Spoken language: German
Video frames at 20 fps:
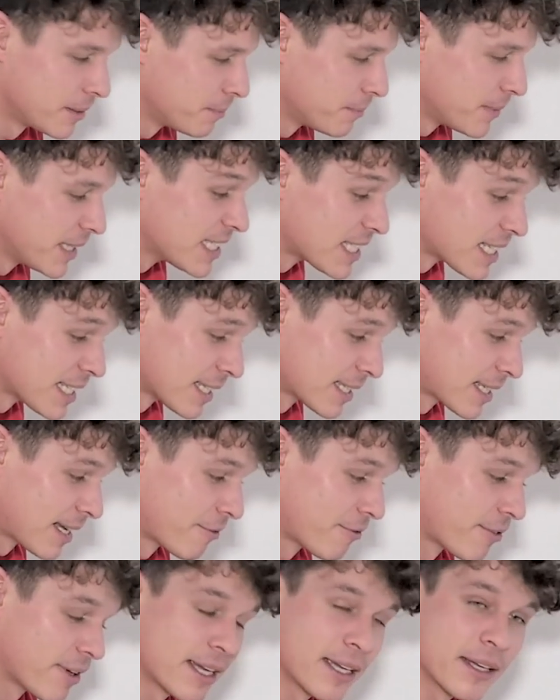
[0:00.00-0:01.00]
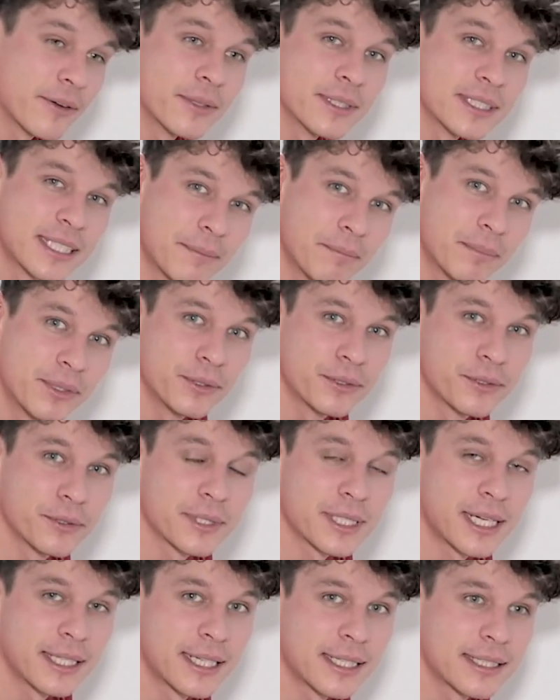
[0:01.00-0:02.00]
im Internetcafé und dann
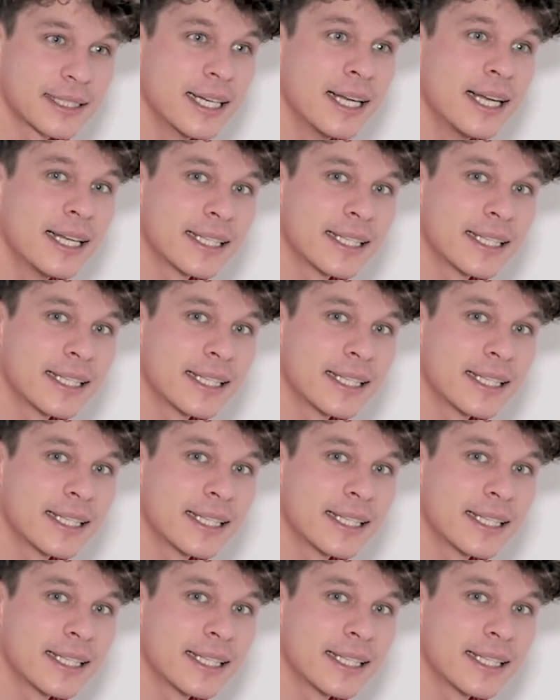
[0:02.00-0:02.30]
Bluetooth anhat,